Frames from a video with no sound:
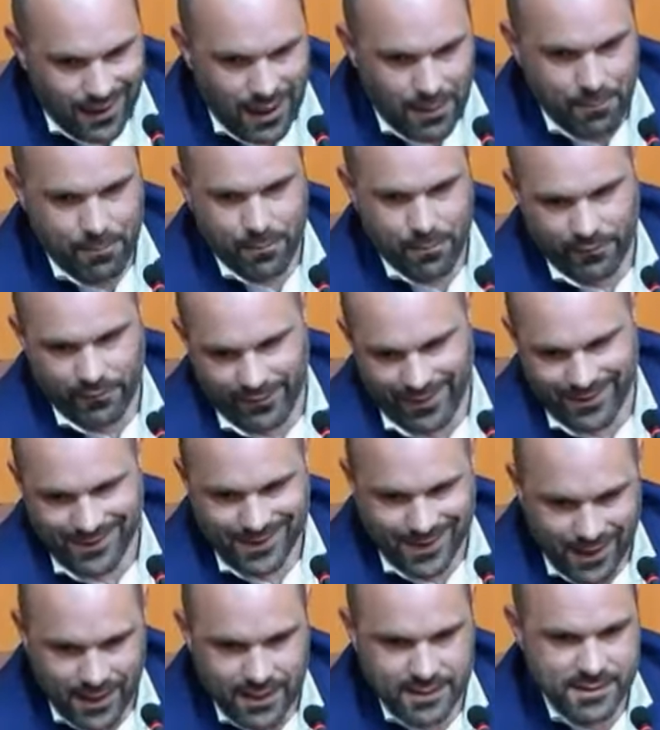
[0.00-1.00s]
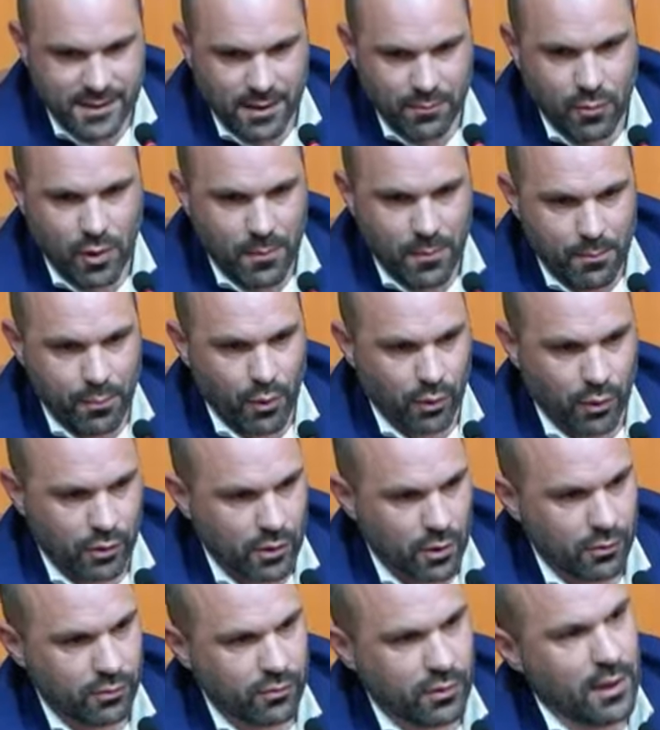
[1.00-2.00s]
enfin, extrêmement
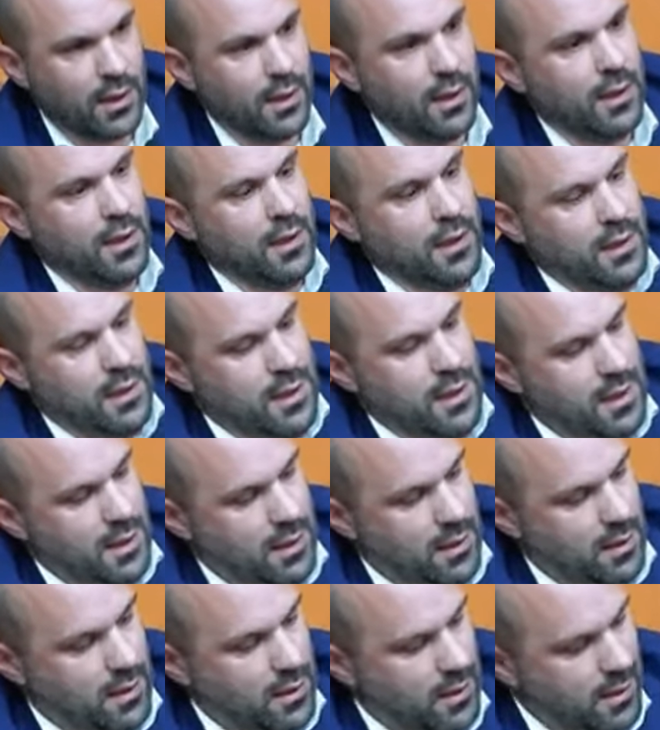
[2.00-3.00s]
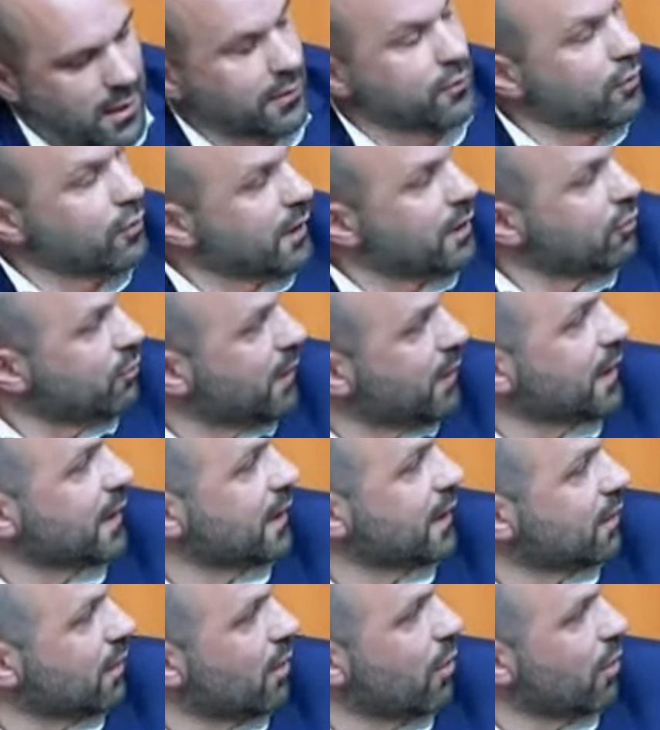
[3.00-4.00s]
importante, euh, la donnée
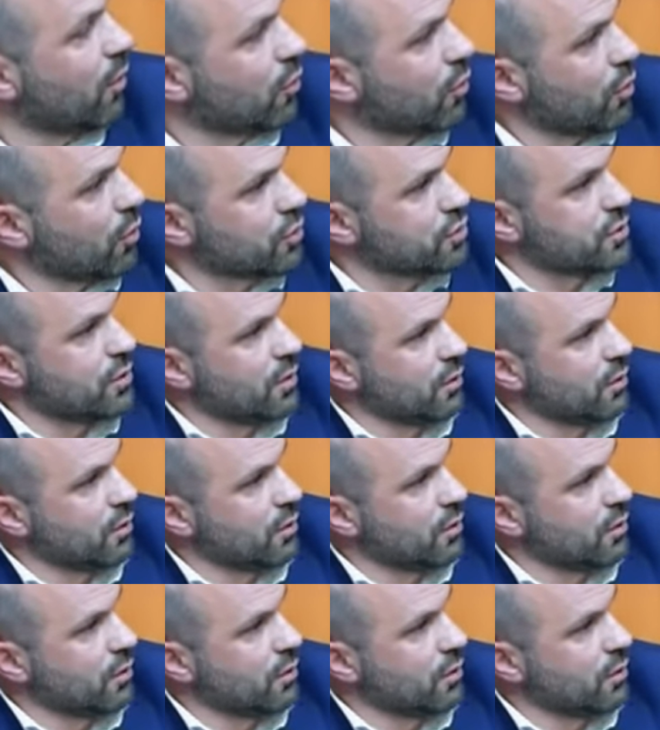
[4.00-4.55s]
numérique en Corse.